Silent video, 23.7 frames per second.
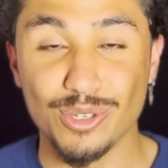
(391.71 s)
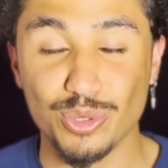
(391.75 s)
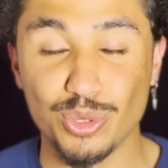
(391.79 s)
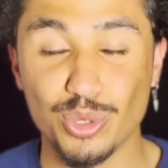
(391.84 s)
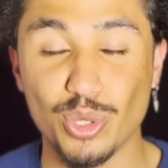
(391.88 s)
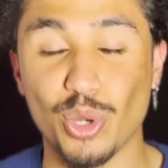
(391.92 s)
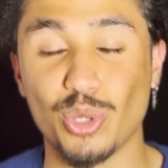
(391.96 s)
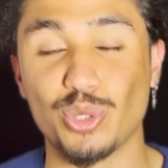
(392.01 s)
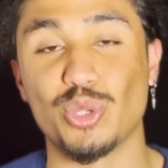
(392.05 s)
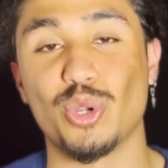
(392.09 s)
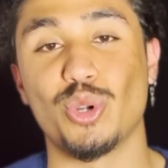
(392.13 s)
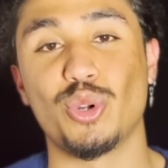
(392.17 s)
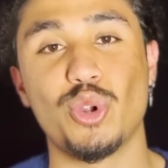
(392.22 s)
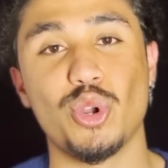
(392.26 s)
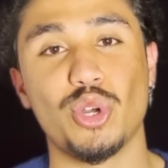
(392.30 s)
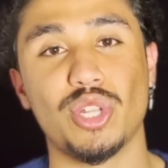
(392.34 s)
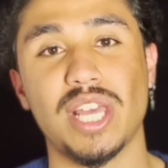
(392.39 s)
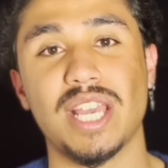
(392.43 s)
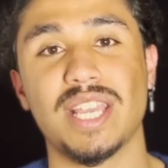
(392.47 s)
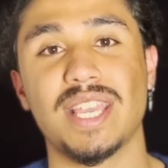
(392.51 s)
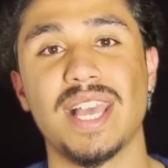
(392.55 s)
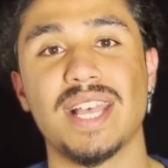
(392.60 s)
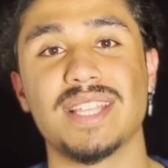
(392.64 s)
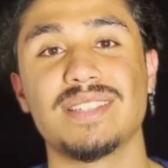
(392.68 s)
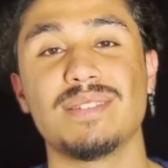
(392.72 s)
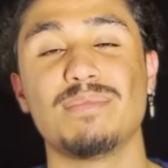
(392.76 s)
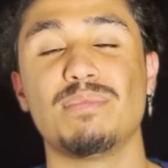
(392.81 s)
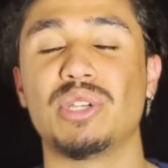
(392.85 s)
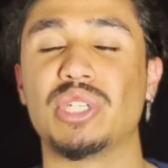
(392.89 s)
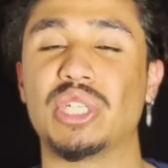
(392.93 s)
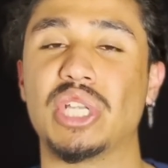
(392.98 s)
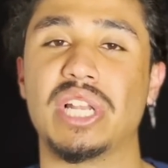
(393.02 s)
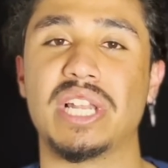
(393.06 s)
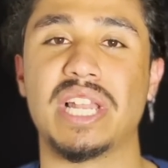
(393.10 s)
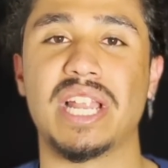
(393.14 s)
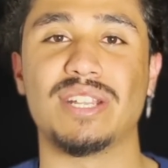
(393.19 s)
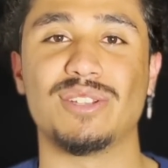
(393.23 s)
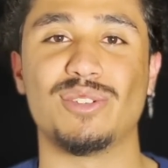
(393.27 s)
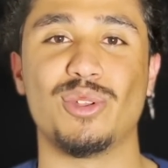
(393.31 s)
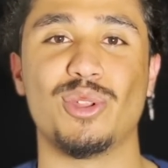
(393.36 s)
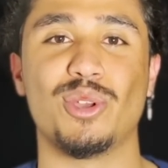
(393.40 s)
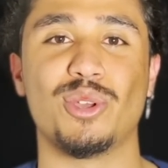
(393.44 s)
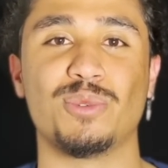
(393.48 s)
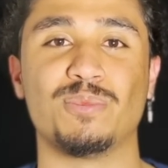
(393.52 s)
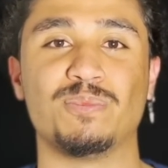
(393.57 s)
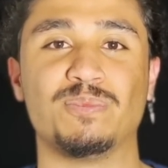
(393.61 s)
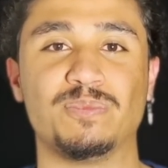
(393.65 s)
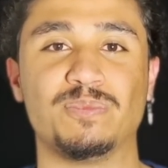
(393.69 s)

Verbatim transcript: çok çok kolay gelsin. Başarılar diliyorum.